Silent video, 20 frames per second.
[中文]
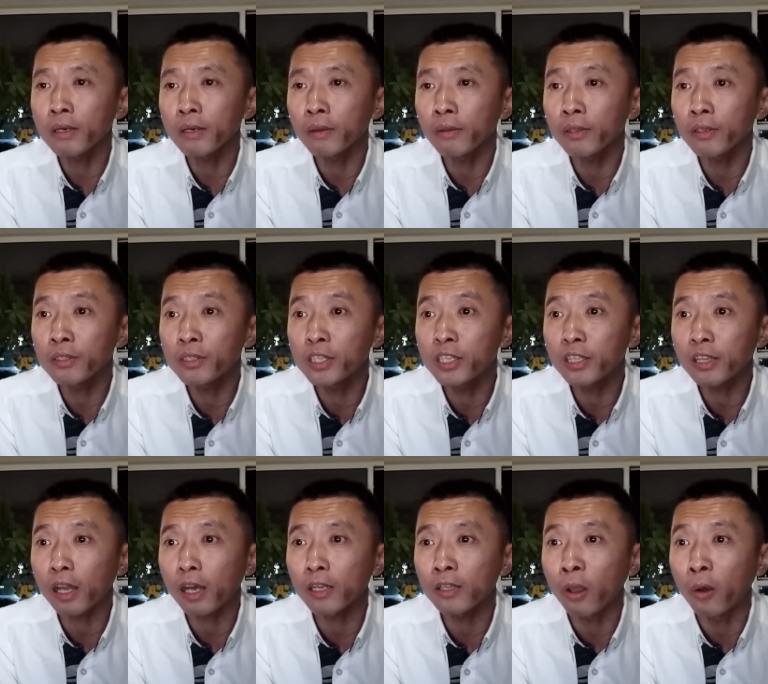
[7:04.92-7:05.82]
儿子继
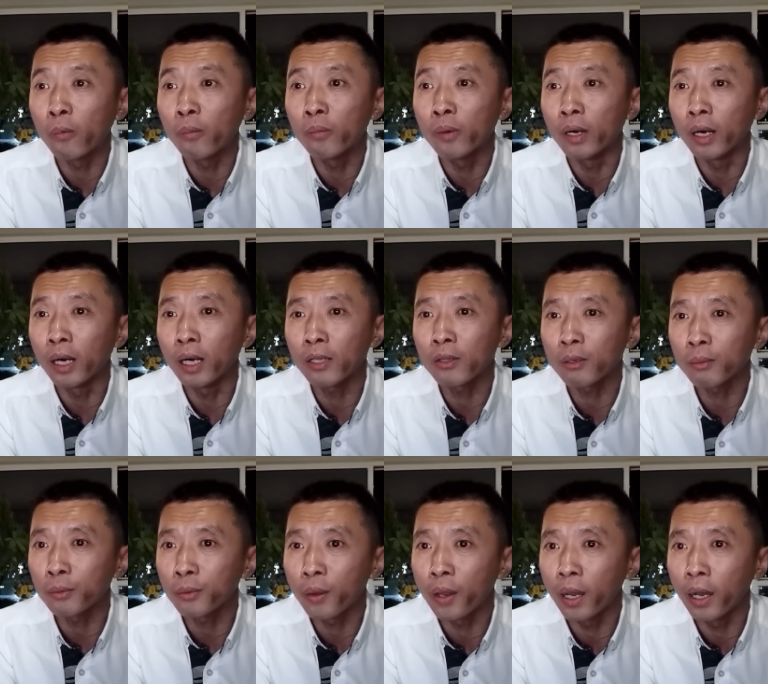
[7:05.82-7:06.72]
大统啊，对
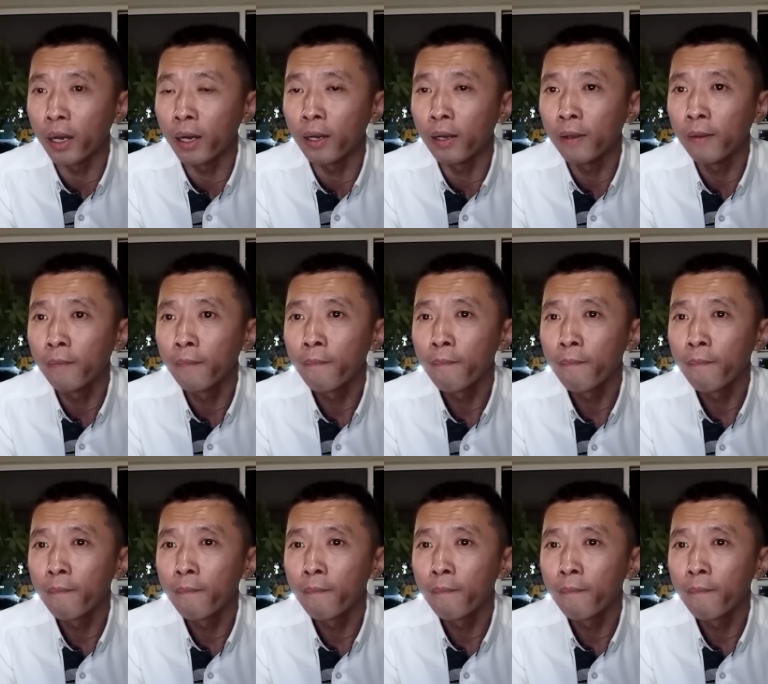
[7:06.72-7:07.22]
不对啊？